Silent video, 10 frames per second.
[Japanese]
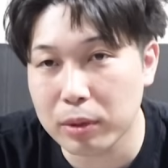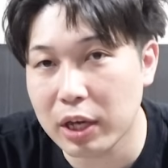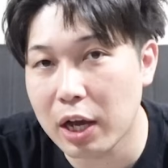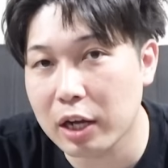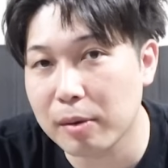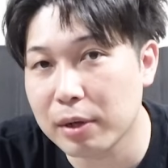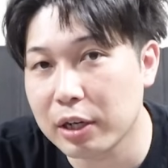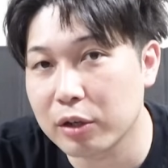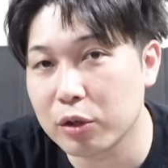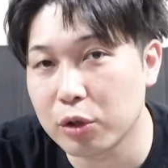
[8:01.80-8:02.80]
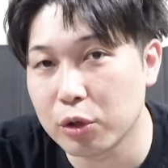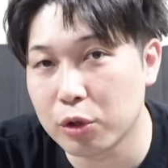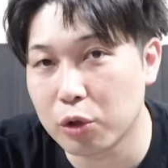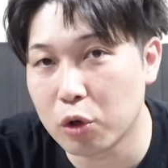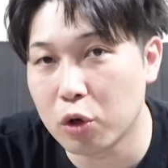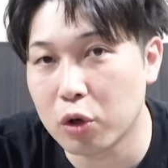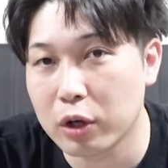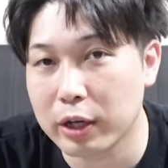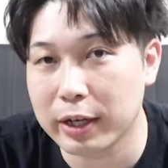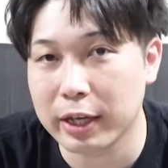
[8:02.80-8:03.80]
メア赤マラクの、
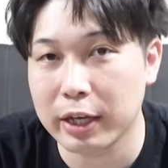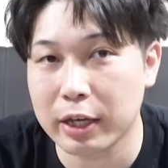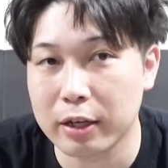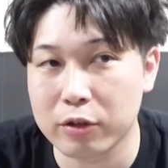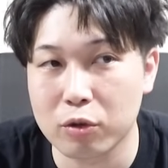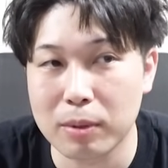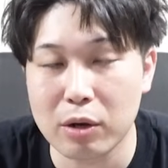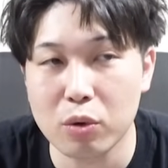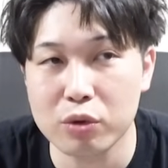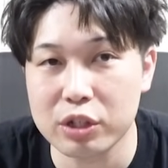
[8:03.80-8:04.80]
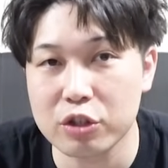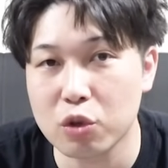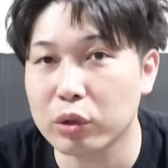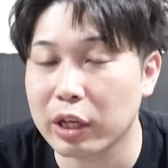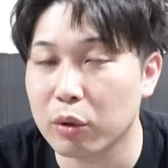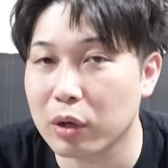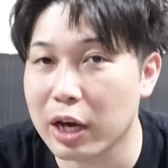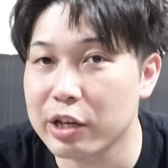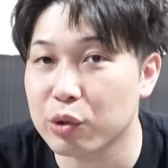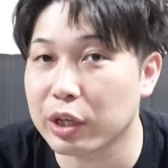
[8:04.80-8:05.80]
えー、その魔法陣状態を
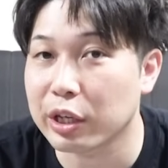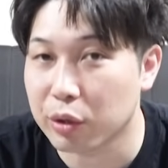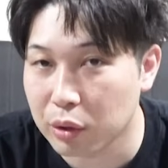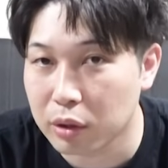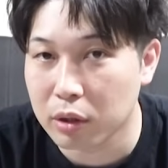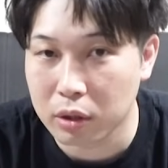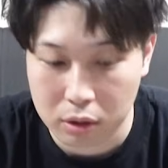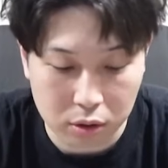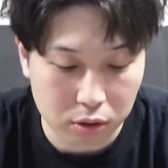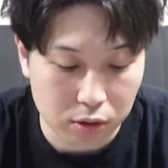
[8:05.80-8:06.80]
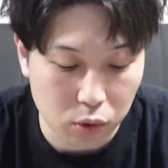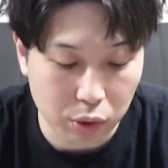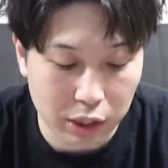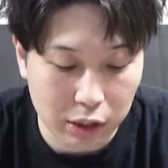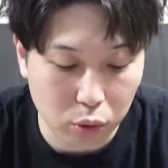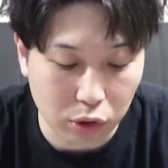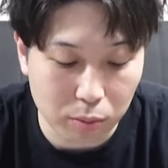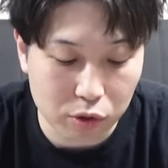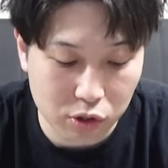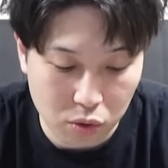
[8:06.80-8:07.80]
解除できる。うん、それがとて
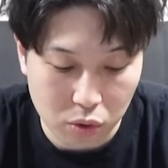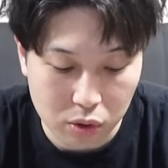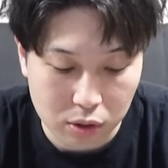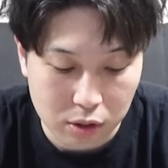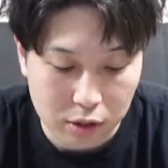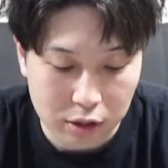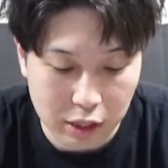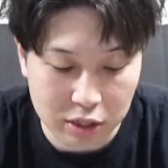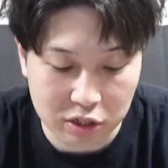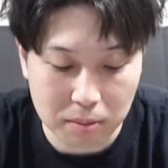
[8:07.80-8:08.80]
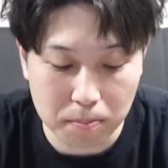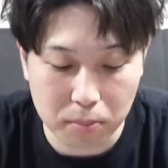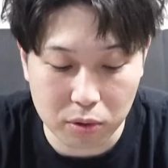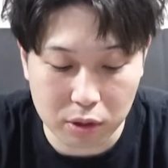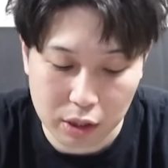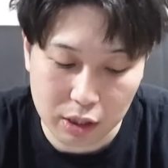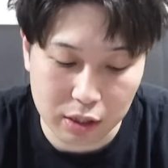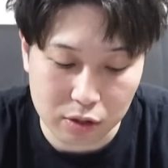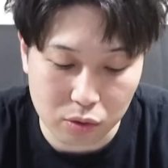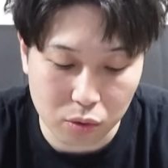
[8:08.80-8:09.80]
も強い。で、シンプル
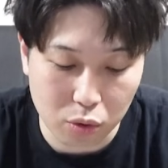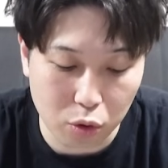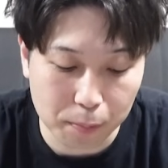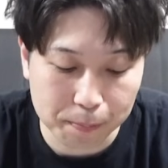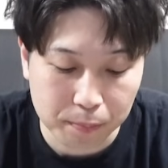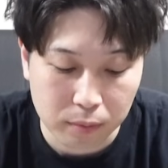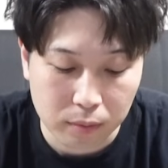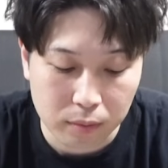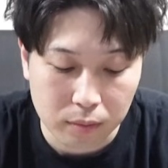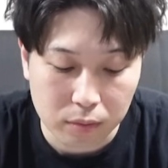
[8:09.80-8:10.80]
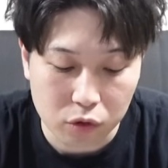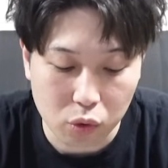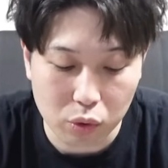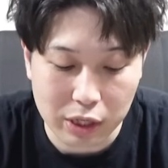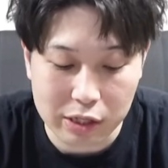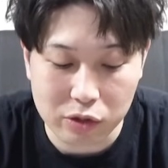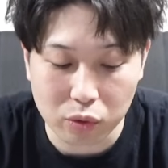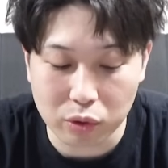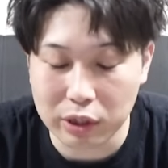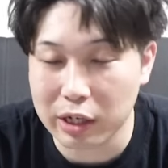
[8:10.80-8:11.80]
に、その、超減
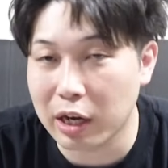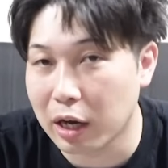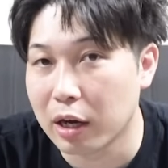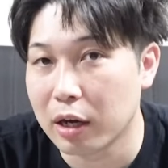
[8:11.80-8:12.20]
速キャラ